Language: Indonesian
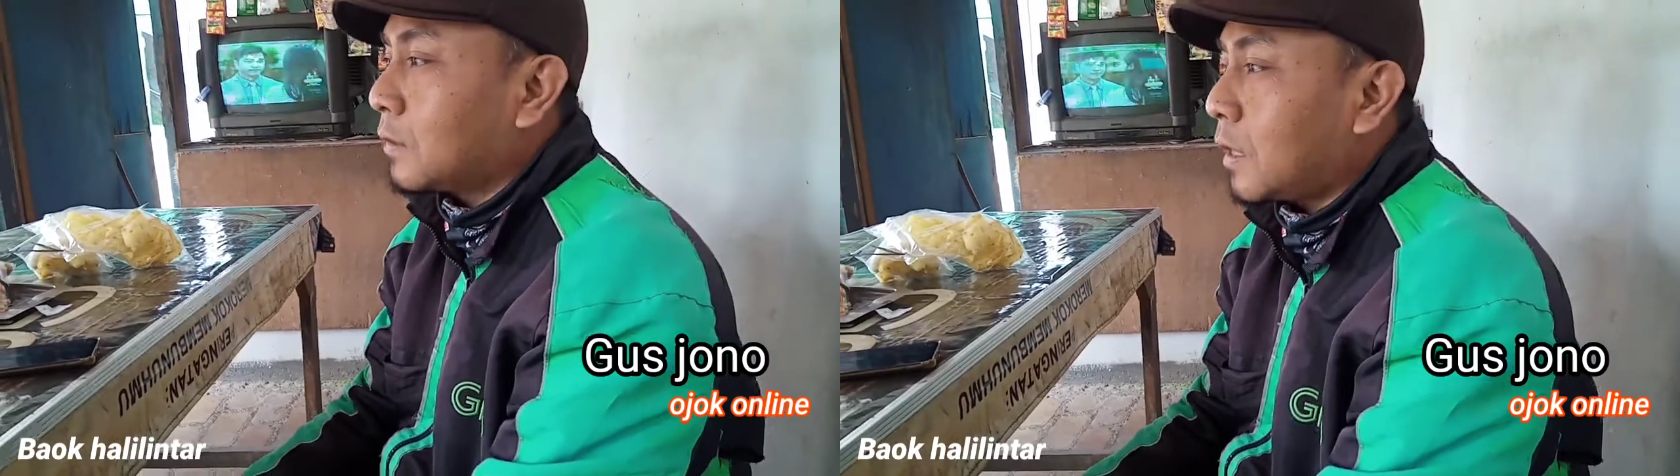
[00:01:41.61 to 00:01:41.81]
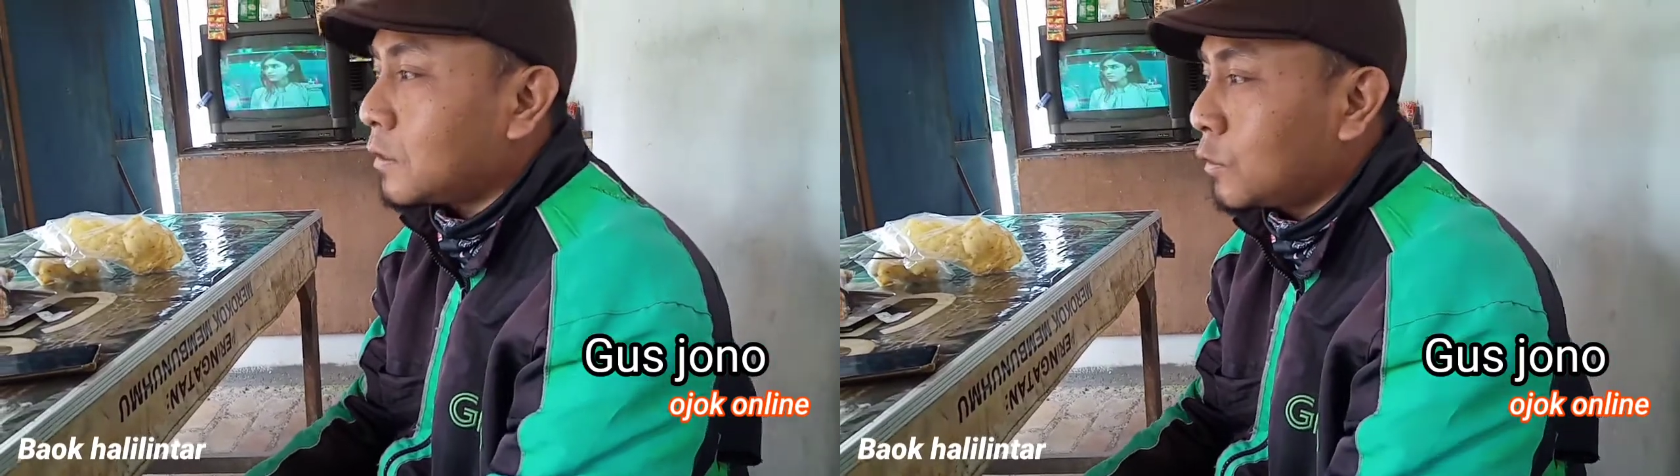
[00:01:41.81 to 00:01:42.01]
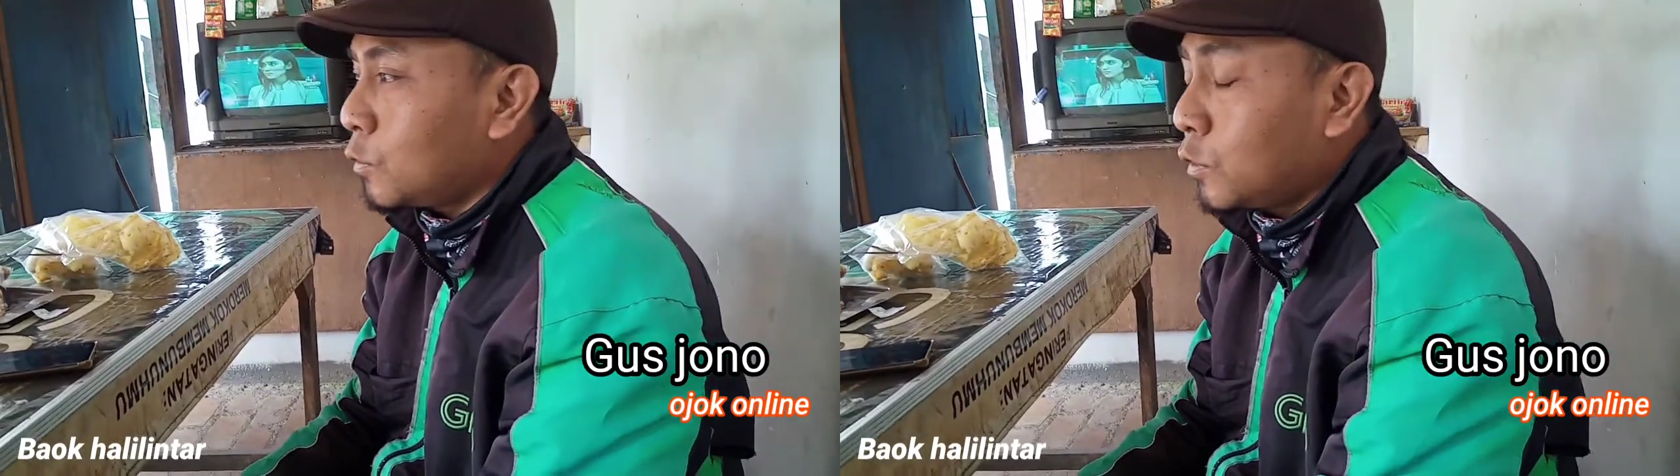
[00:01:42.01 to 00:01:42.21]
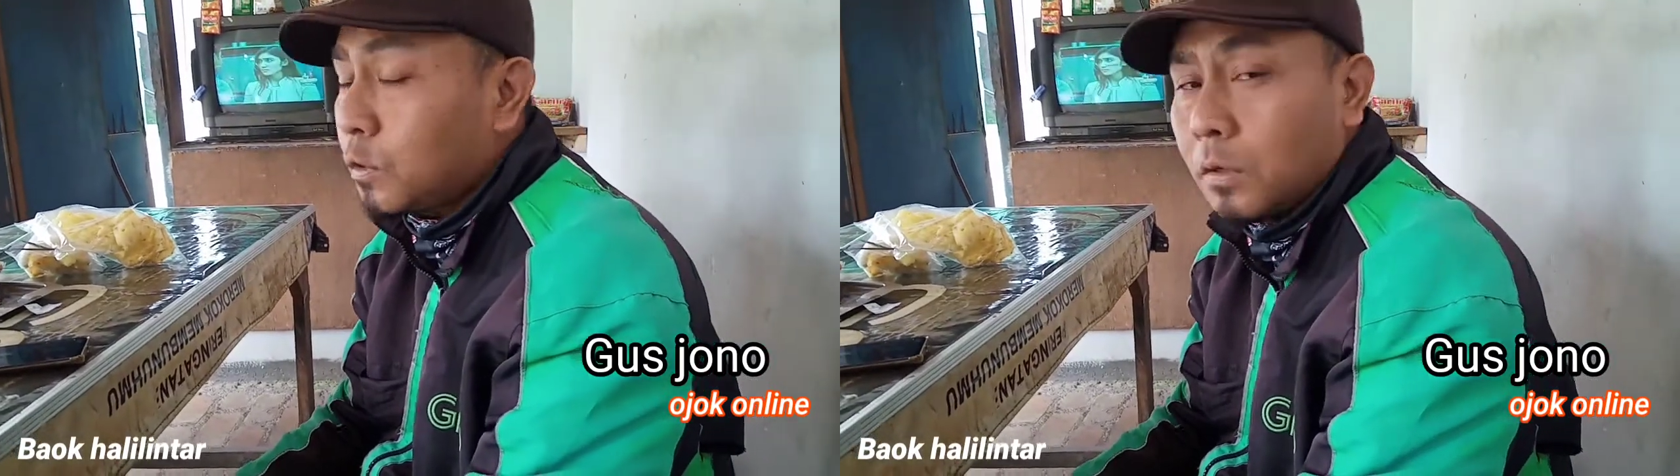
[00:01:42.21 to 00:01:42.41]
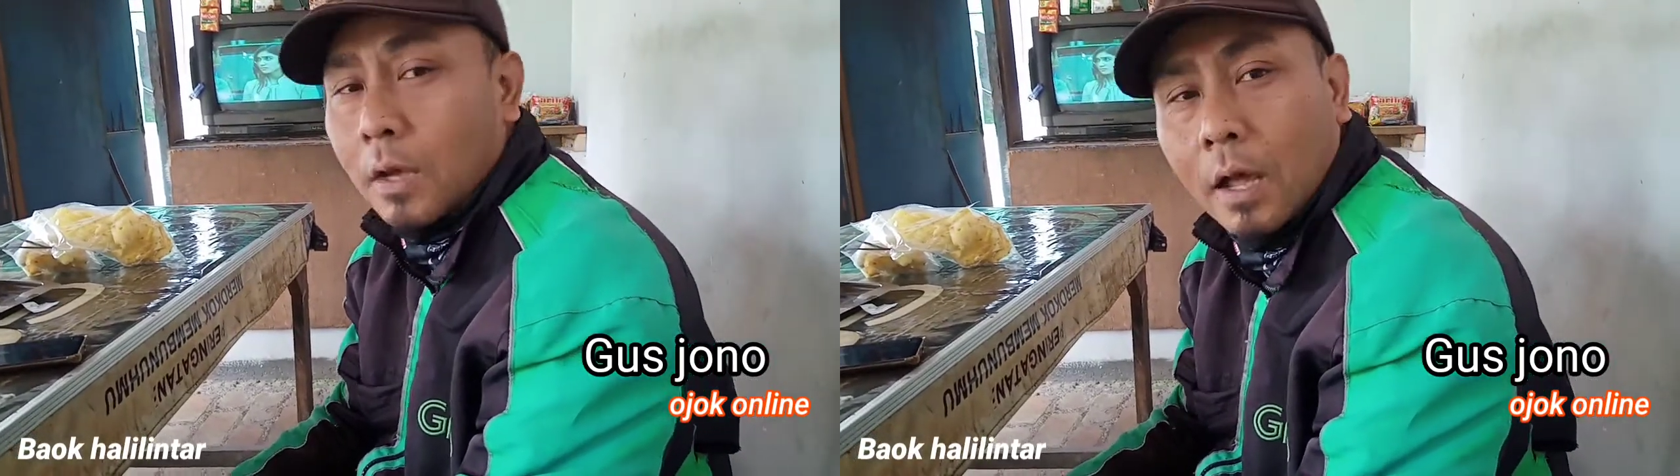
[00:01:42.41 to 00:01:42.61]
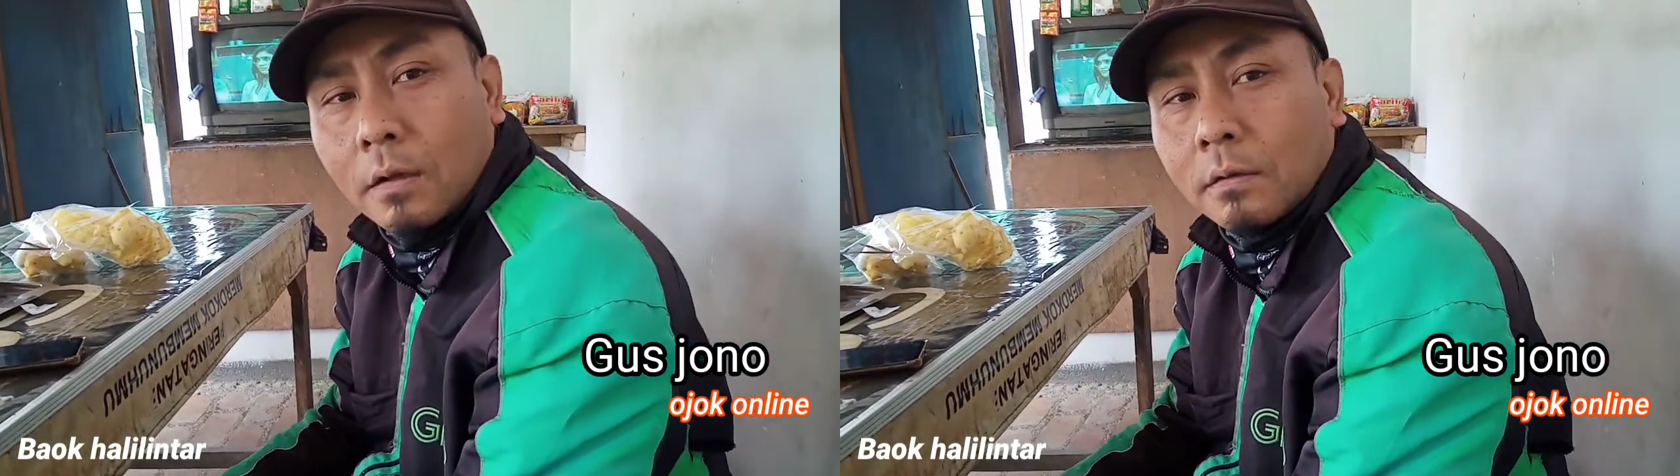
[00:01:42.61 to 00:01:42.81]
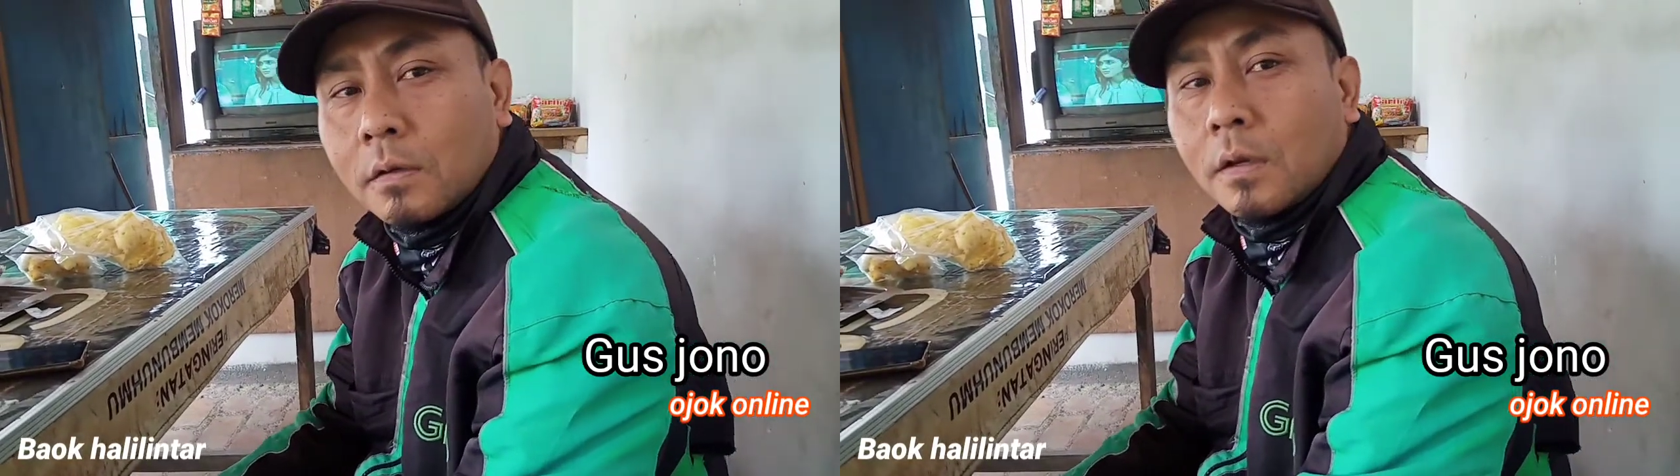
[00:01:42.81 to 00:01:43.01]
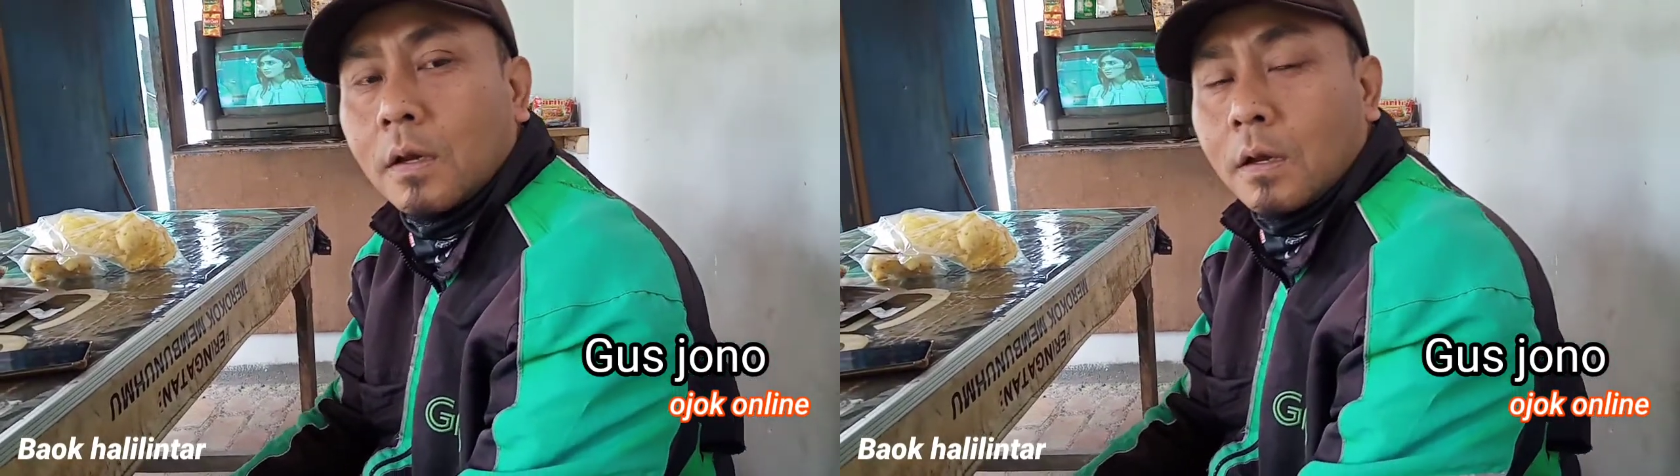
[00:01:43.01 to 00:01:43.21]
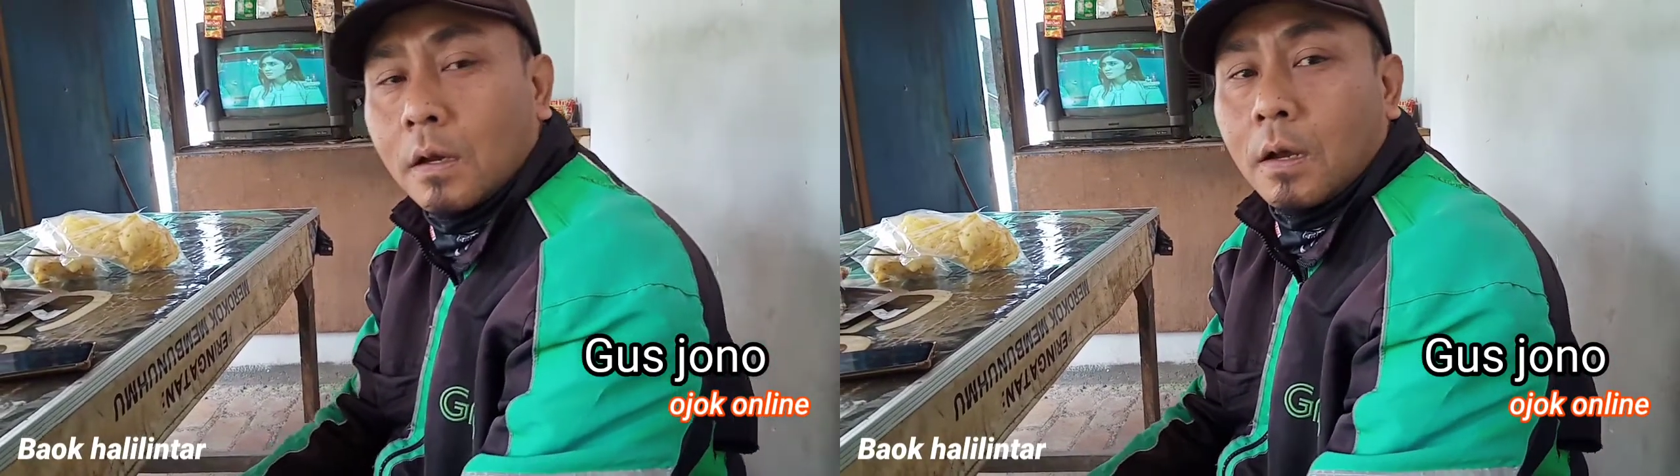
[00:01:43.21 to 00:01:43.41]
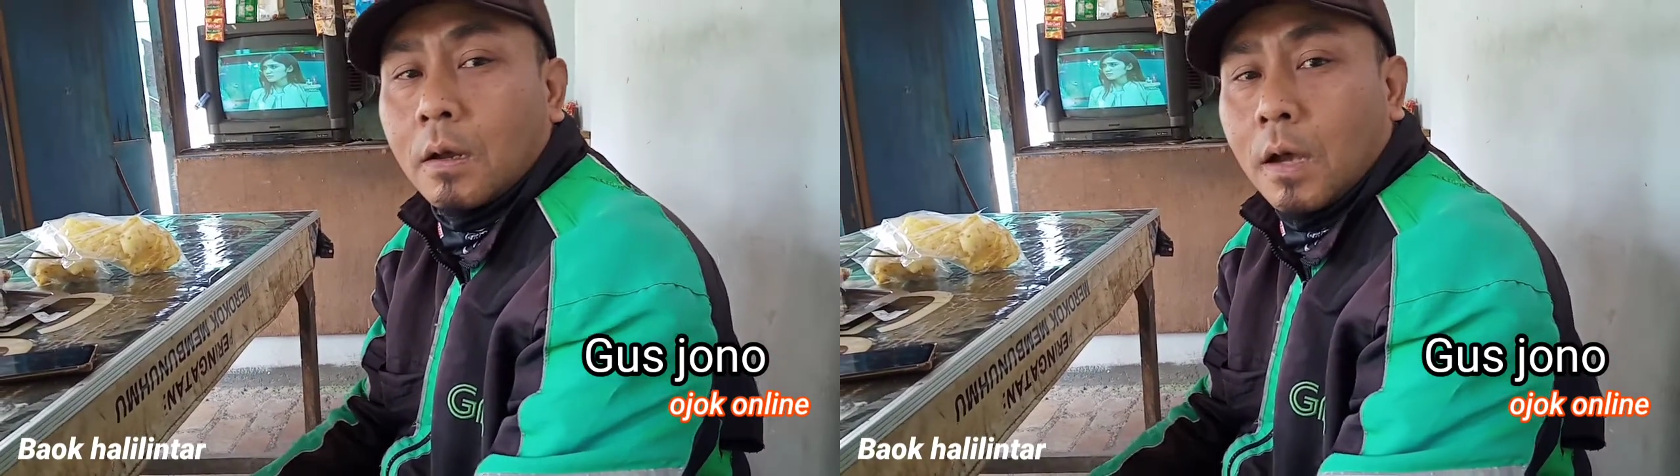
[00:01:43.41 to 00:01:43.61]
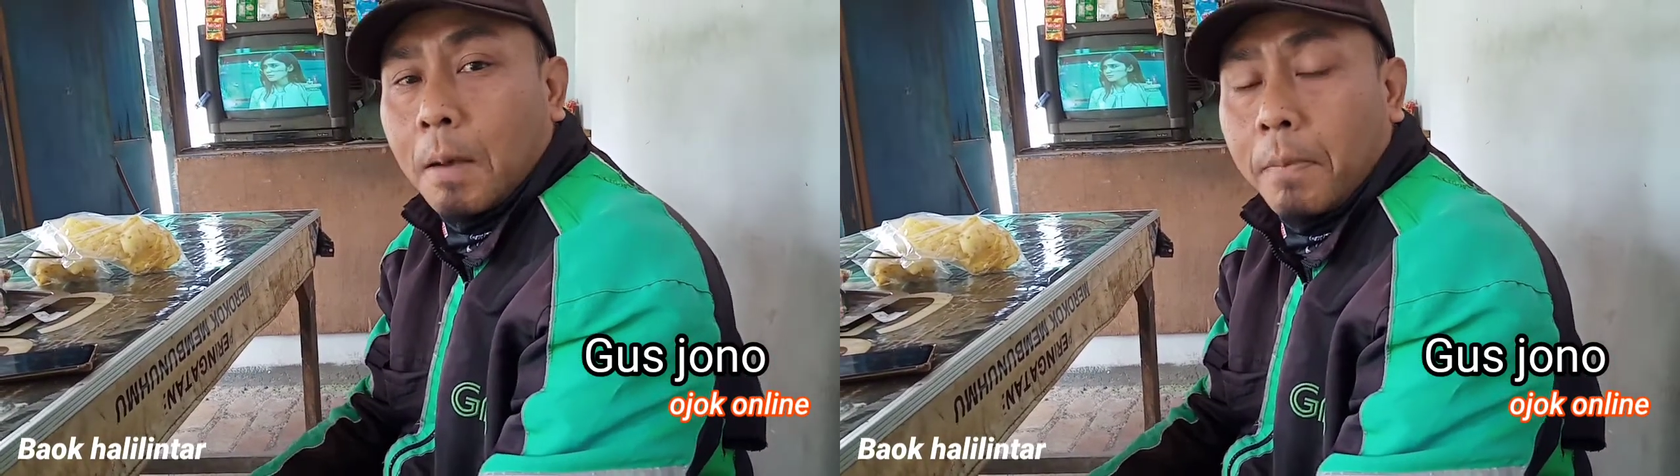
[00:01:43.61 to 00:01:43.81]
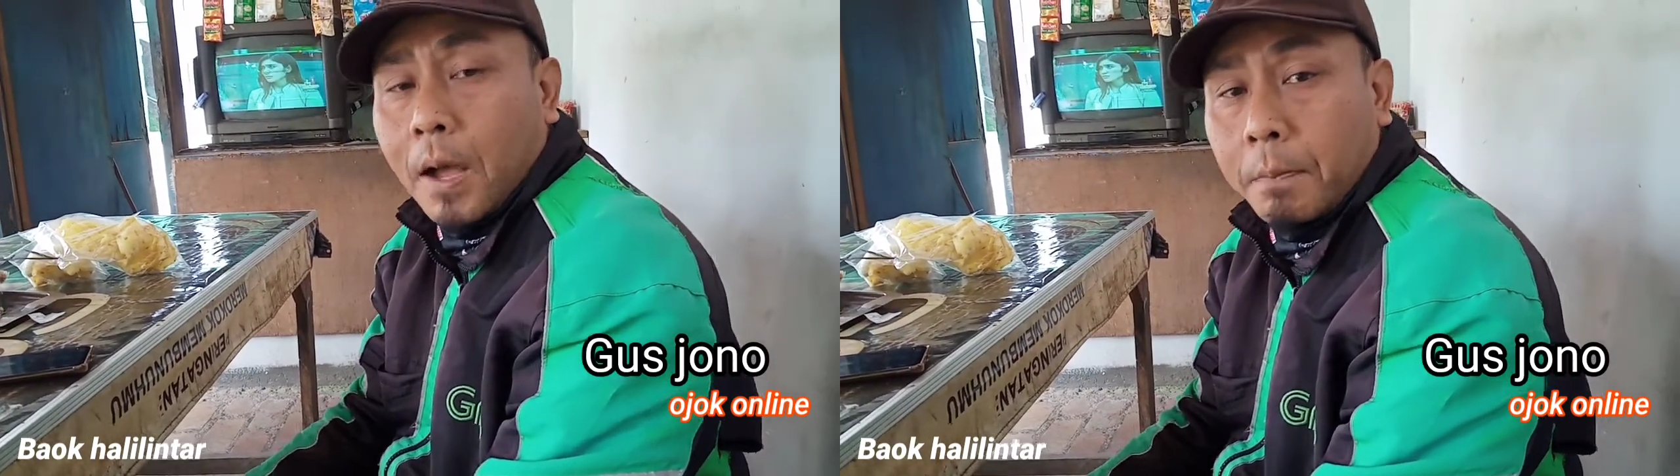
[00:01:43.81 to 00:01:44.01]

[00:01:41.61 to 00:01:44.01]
Saya setuju dengan apa